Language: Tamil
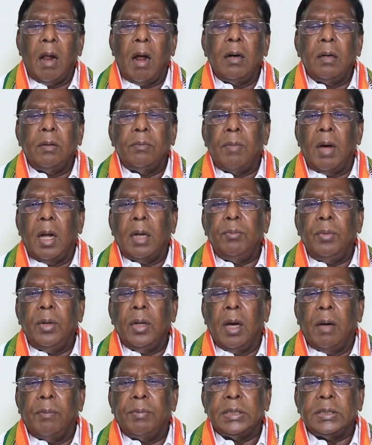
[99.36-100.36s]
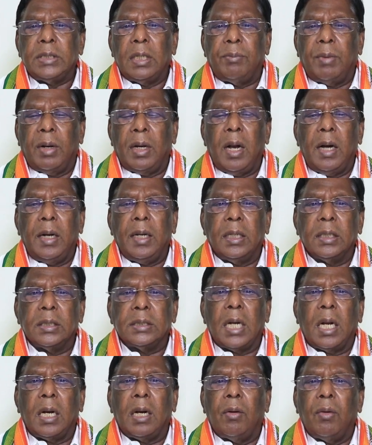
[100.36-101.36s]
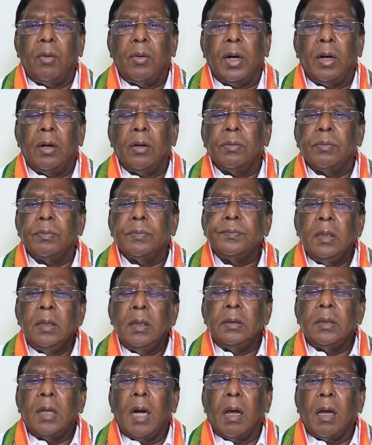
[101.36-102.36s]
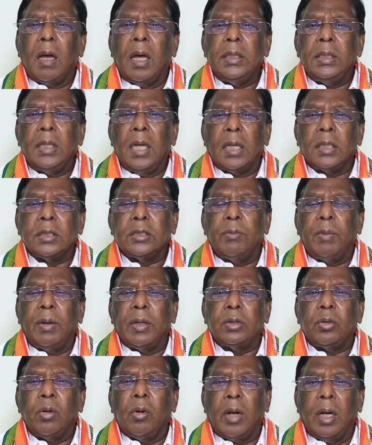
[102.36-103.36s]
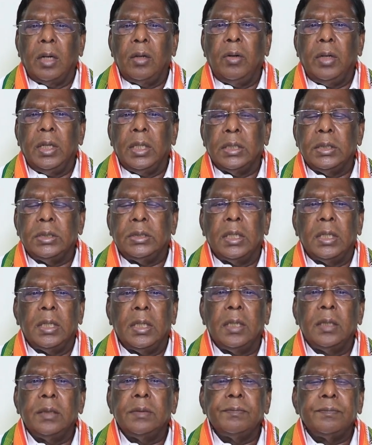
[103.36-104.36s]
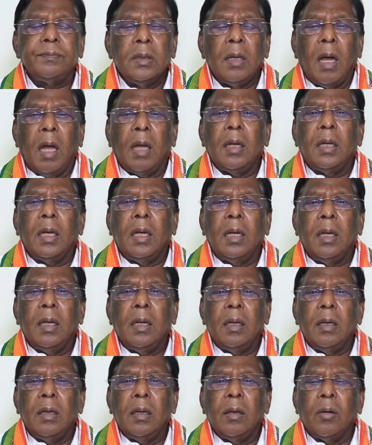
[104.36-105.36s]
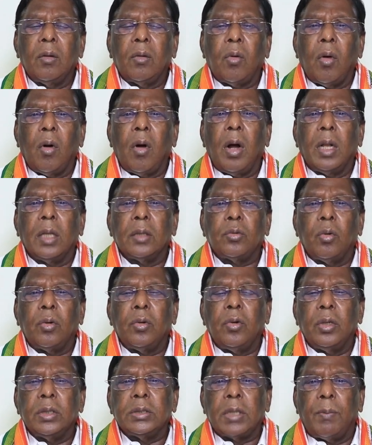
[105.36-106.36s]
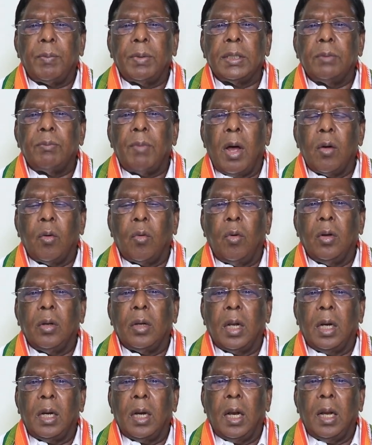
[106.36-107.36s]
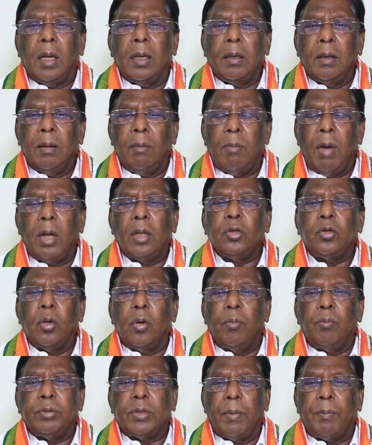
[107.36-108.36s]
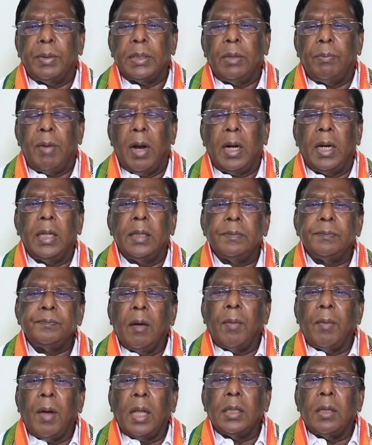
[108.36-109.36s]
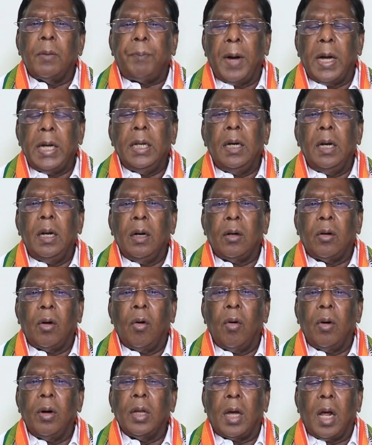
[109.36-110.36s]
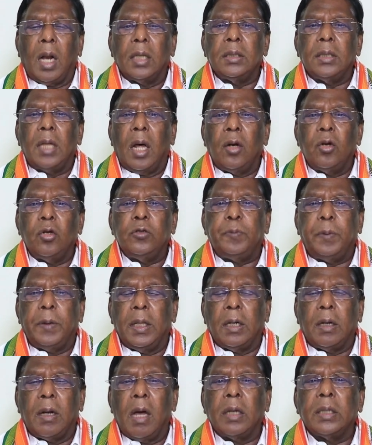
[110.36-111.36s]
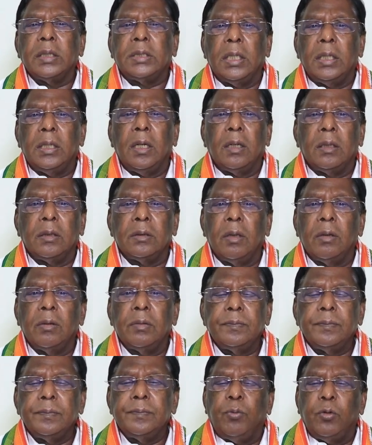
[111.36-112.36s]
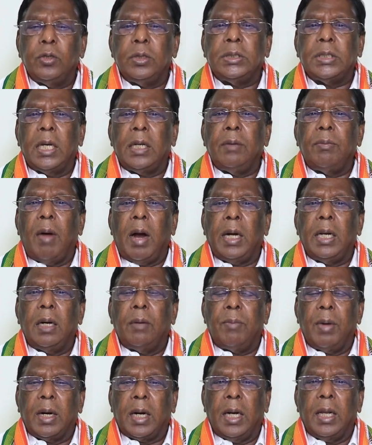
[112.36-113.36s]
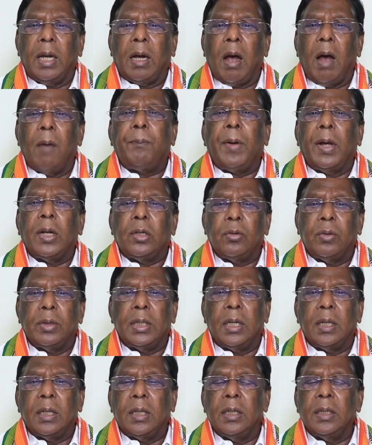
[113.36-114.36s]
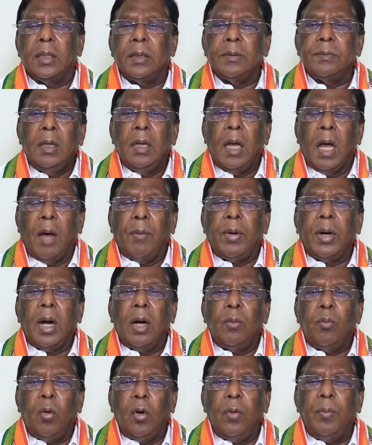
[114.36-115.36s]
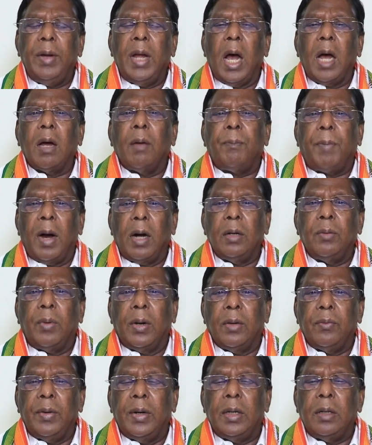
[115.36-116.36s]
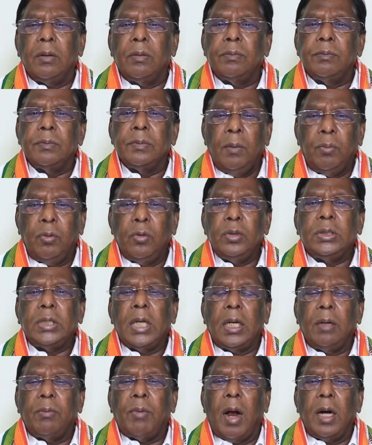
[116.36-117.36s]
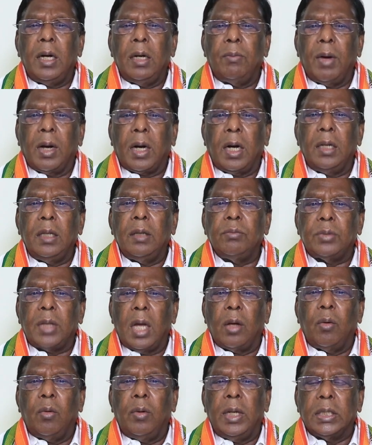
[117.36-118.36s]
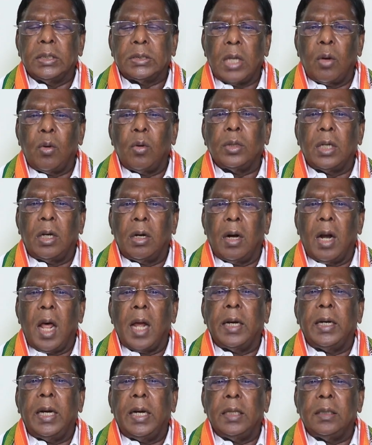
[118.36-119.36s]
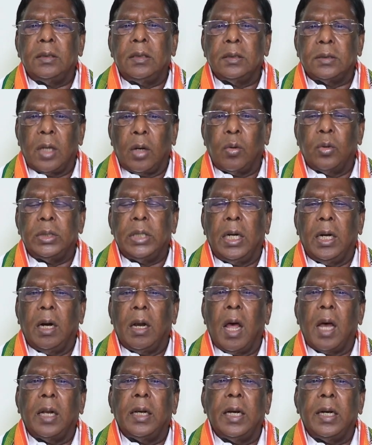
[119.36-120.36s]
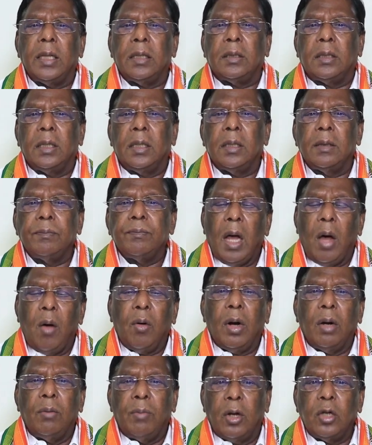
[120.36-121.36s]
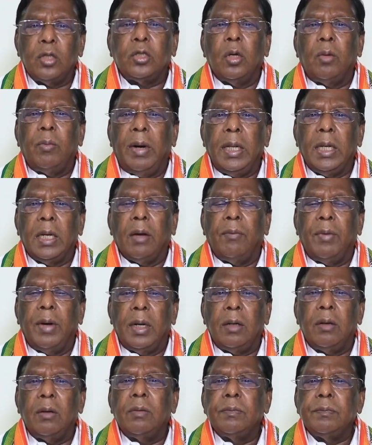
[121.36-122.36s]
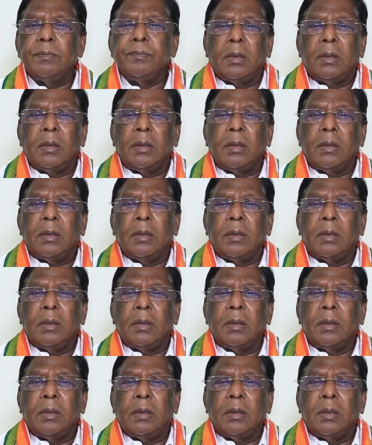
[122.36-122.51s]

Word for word: நானும் மாண்புமிகு அமைச்சர் மல்லாடி கிருஷ்ணாராவ் அவர்களும் இந்திரா காந்தி அரசு மருத்துவக் கல்லூரிக்கு சென்று அங்கு கொரோனா தொற்றுநோய் சம்பந்தமாக கொடுக்கின்ற மருத்துவம் சம்பந்தமான அந்த பணியில் இருக்கிறவரோடு கலந்து ஆலோசிப்பதற்காக சென்றிருந்தோம் புதுச்சேரி மாநில மக்களை காப்பாற்றுவதற்கு அவர்கள் முழுமையாக பாடுபட வேண்டும் புதுச்சேரி மாநில மக்களையும் தங்களுடைய சகோதரர்களாக நினைத்து சகோதரிகளாக நினைத்து அவர்கள் மருத்துவம் அளிக்க வேண்டும்